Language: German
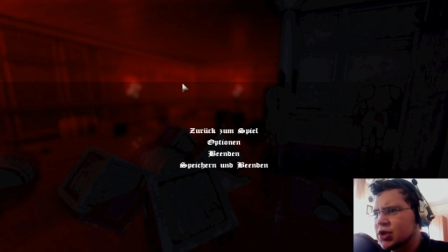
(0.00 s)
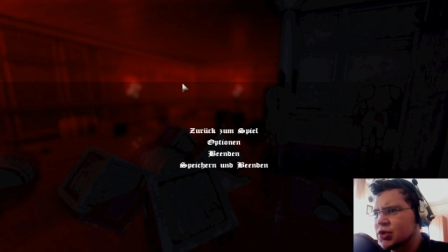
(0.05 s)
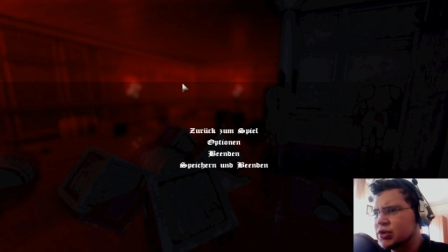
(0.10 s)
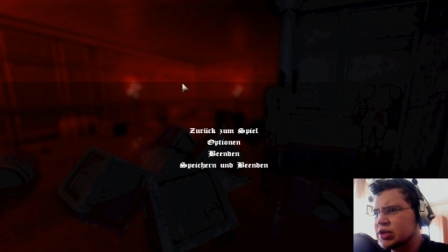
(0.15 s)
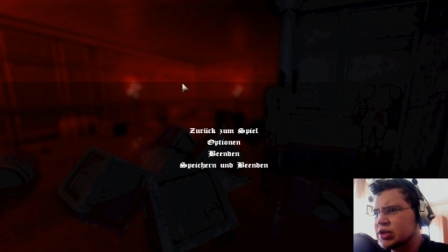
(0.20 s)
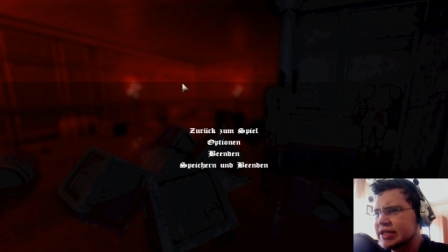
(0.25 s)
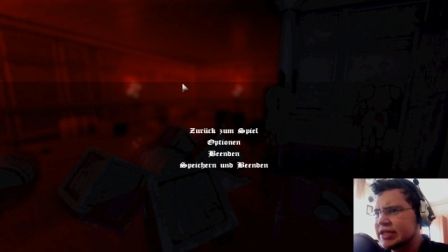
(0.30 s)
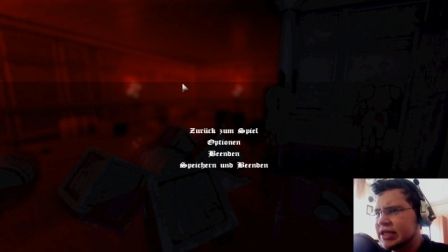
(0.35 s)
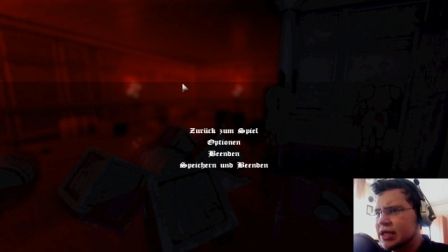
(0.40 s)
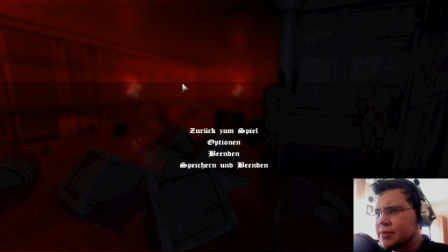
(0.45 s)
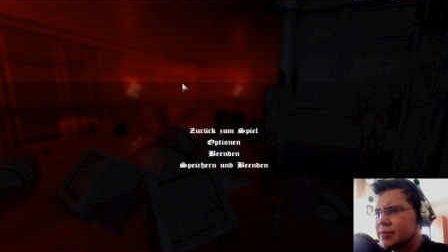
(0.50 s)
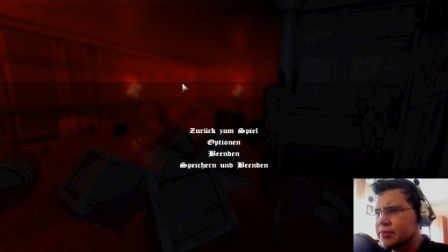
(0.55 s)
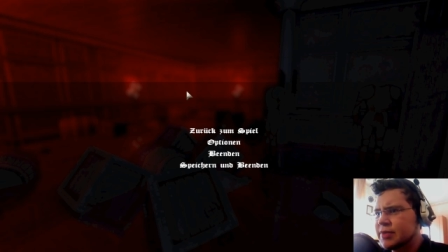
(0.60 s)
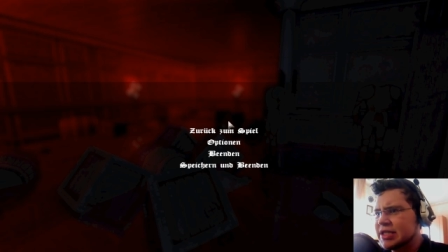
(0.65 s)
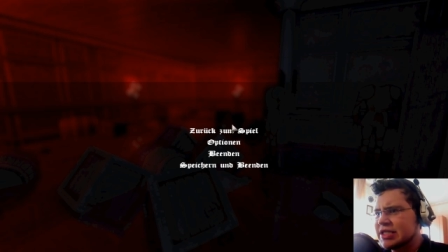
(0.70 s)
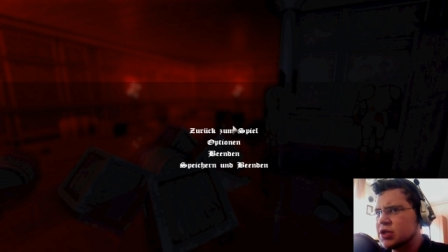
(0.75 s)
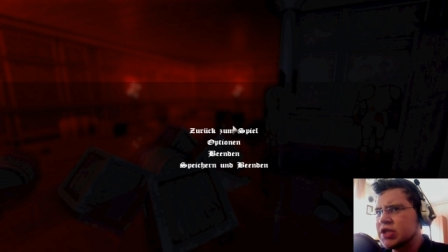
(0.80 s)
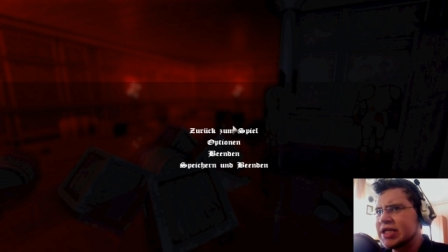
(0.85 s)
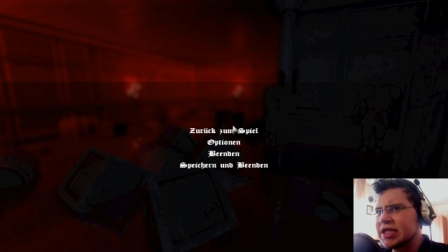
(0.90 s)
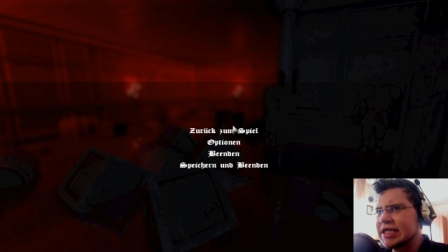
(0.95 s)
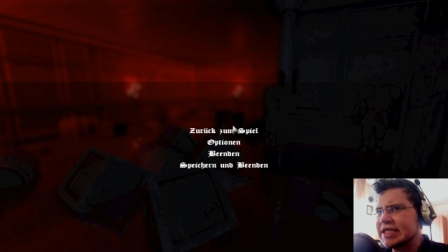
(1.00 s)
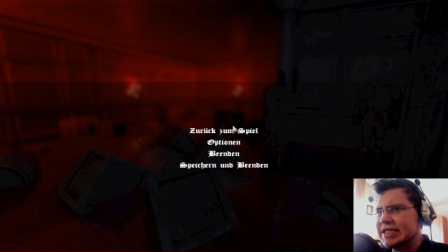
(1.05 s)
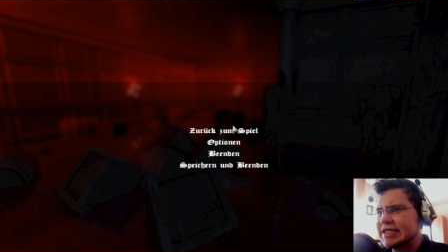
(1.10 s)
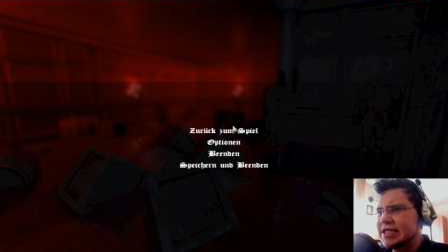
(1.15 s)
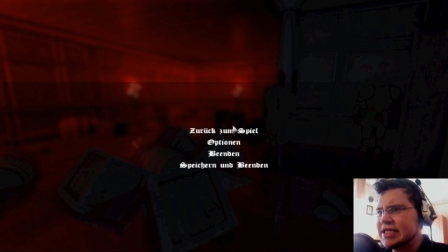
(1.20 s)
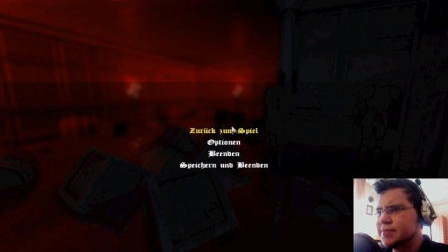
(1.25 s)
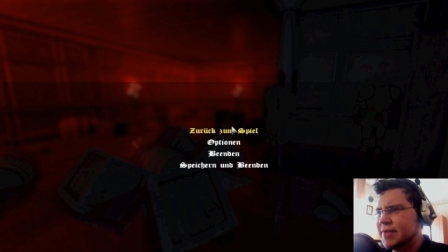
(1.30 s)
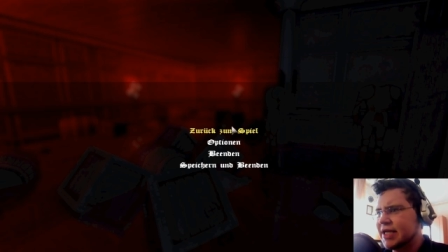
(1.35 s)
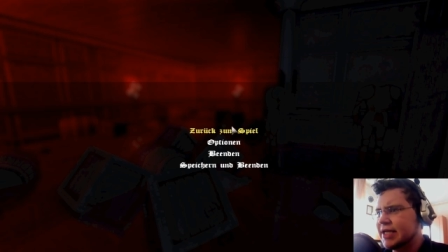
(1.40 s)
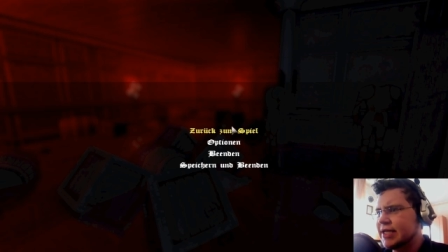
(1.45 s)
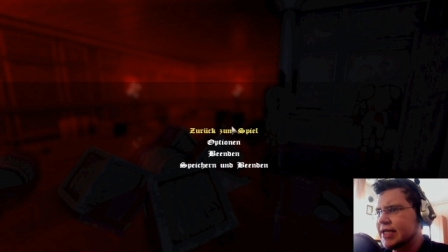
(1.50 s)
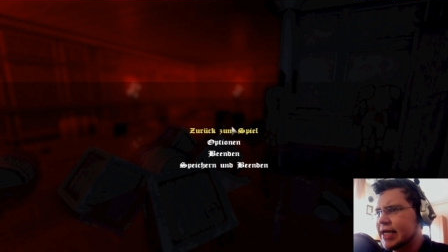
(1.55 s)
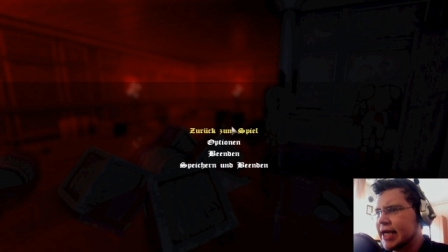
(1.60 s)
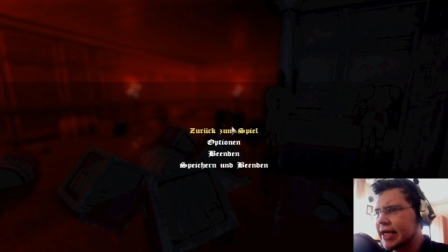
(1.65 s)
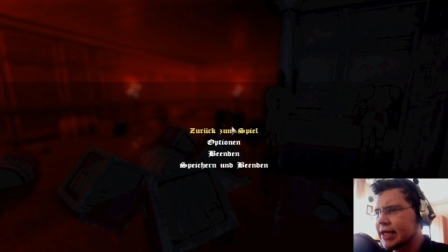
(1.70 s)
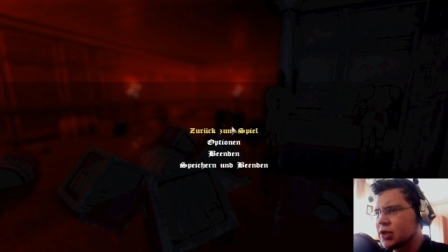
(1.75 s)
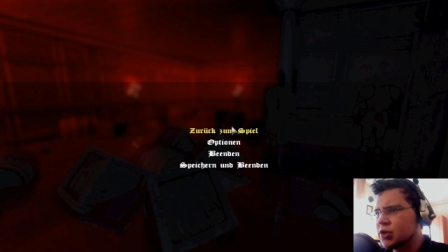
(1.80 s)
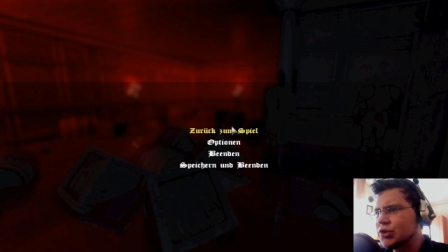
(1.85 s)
Und ähm, es sollte jetzt nicht mehr laggen.